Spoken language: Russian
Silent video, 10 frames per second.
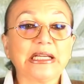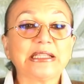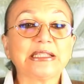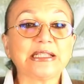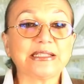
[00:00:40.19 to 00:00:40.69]

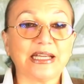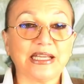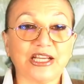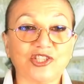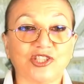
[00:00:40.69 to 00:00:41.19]

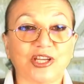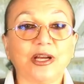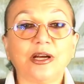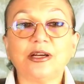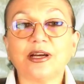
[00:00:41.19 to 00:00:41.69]
настоящий
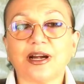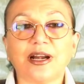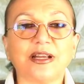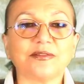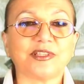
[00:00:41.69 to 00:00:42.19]

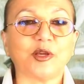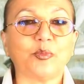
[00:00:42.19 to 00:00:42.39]
королевский